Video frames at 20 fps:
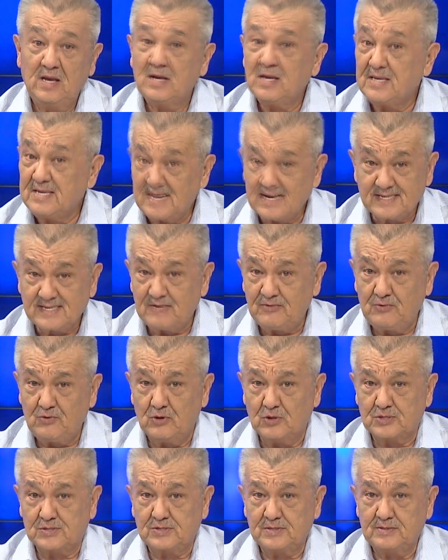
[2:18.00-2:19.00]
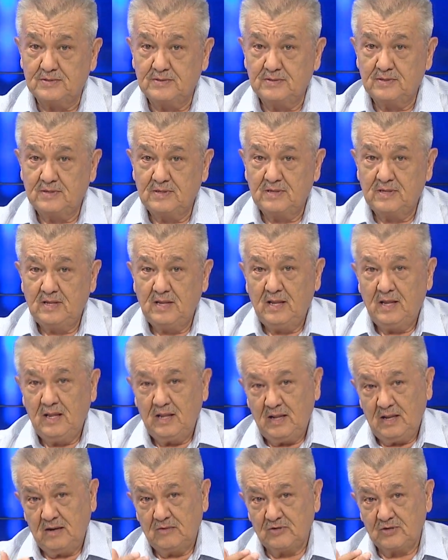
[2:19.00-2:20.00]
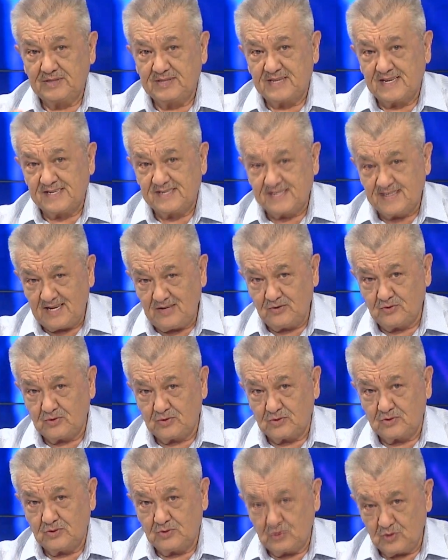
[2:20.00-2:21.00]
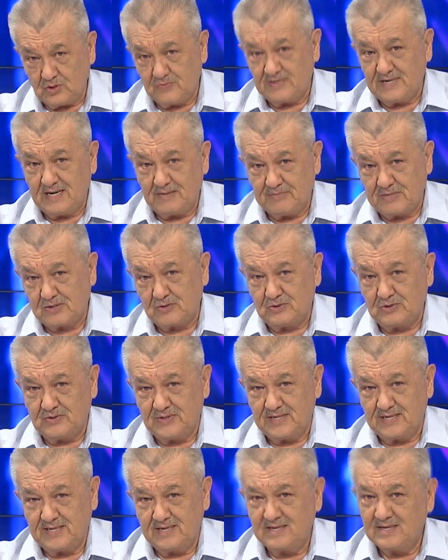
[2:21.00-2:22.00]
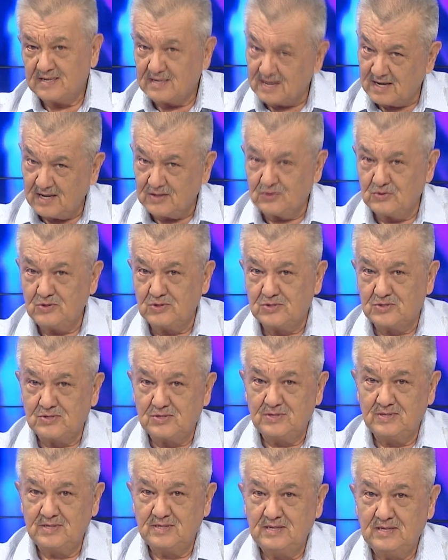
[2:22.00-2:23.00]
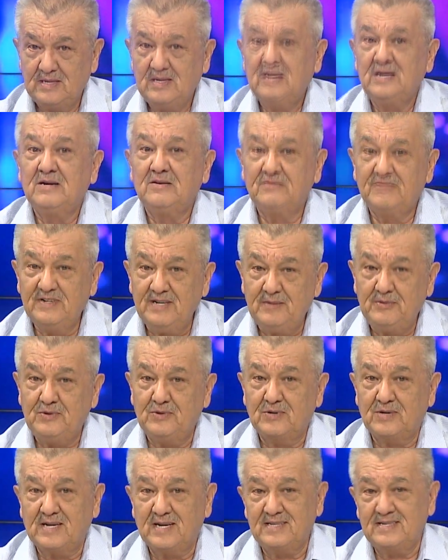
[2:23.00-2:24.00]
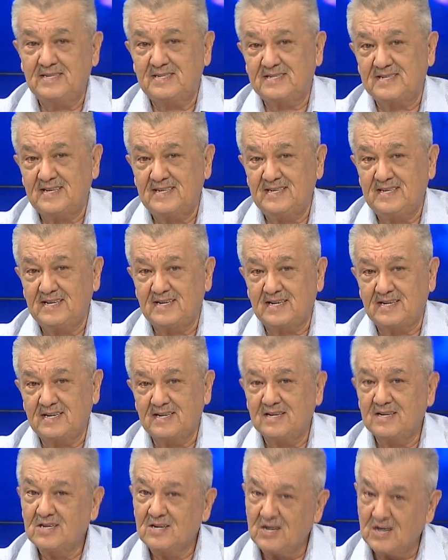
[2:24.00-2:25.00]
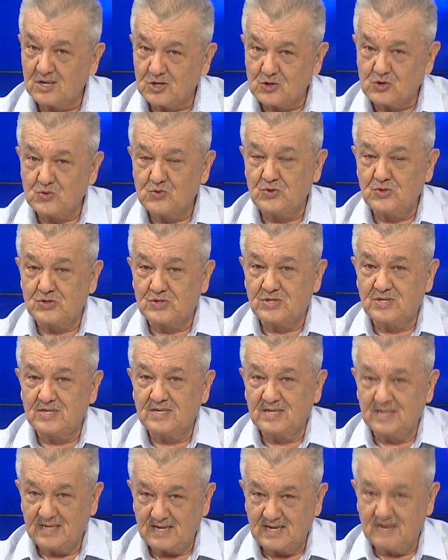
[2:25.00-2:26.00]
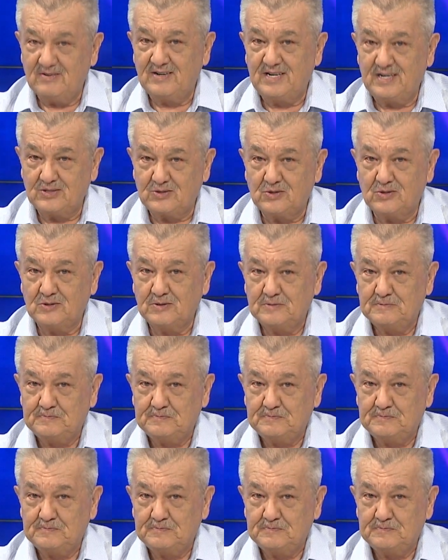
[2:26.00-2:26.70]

«Я завхоз. Вот достану новое оборудование, радуюсь. Выбью кондиционеры, горжусь», — говорит он.